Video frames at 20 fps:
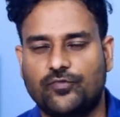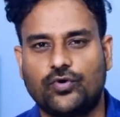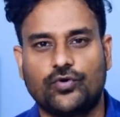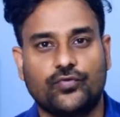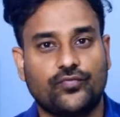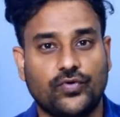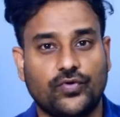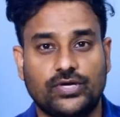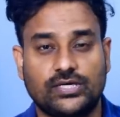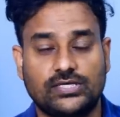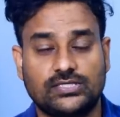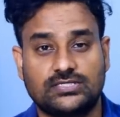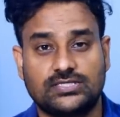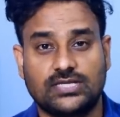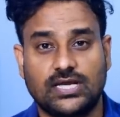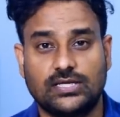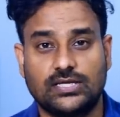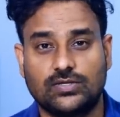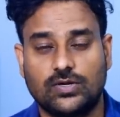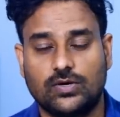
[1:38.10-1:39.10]
ఫోర్ ఫోర్ ఇంచ్
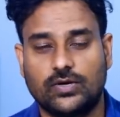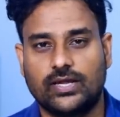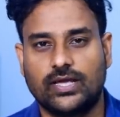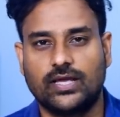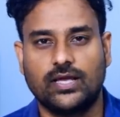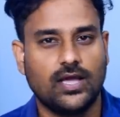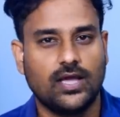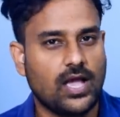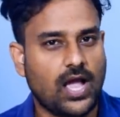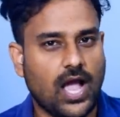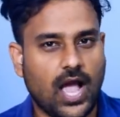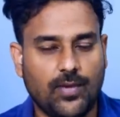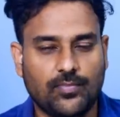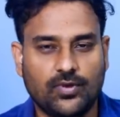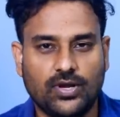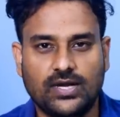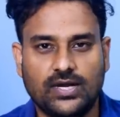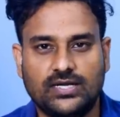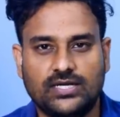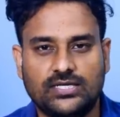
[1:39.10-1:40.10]
సైజ్లోనే
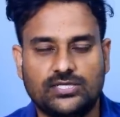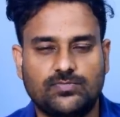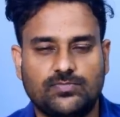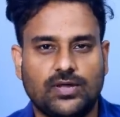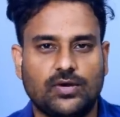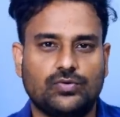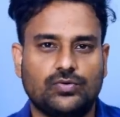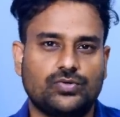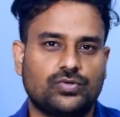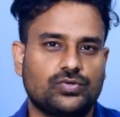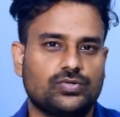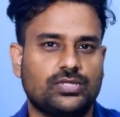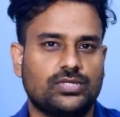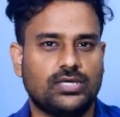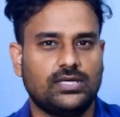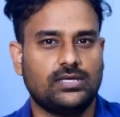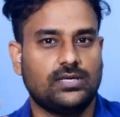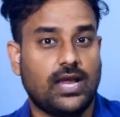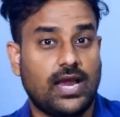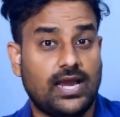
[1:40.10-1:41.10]
అమోలెడ్ డిస్ప్లే
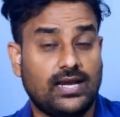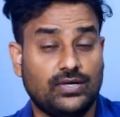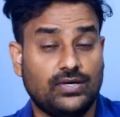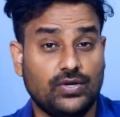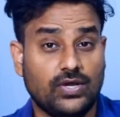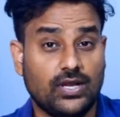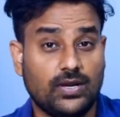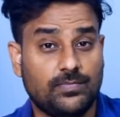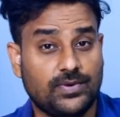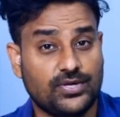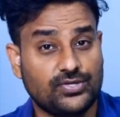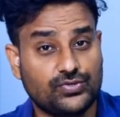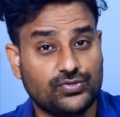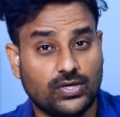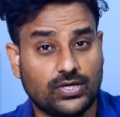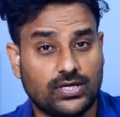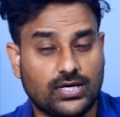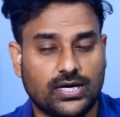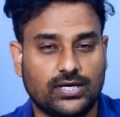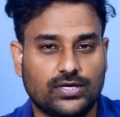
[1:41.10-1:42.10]
ఉంటుంది అండ్ డ్యూయల్
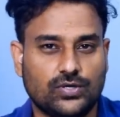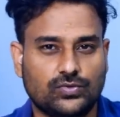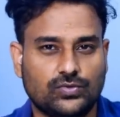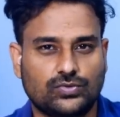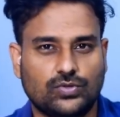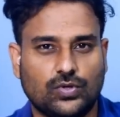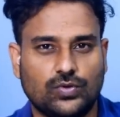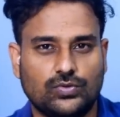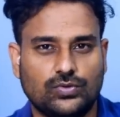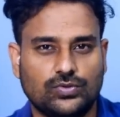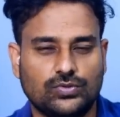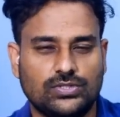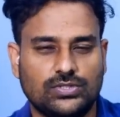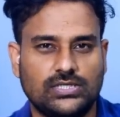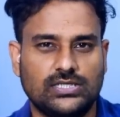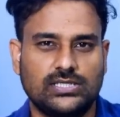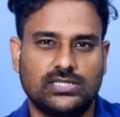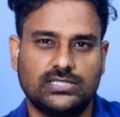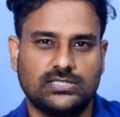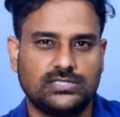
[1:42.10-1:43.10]
పంచువల్ కటౌట్తో ఉంటుంది
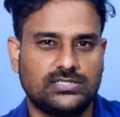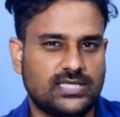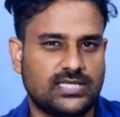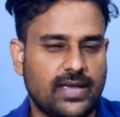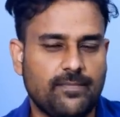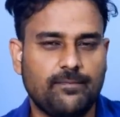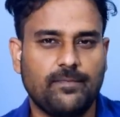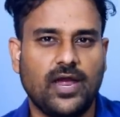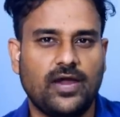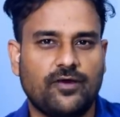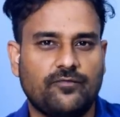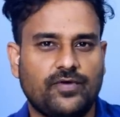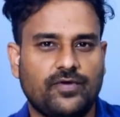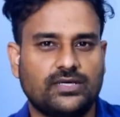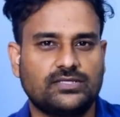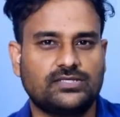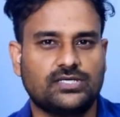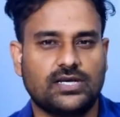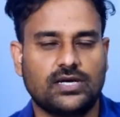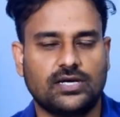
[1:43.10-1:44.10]
సేమ్
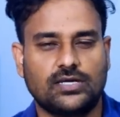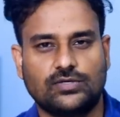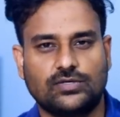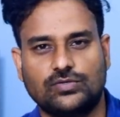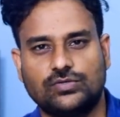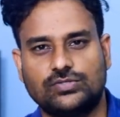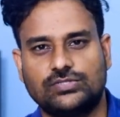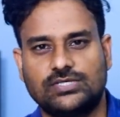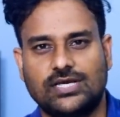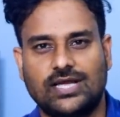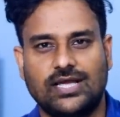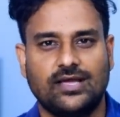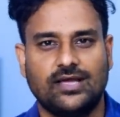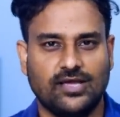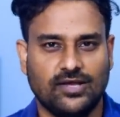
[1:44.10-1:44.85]
మ్యానుఫ్యాక్చరర్ నుంచే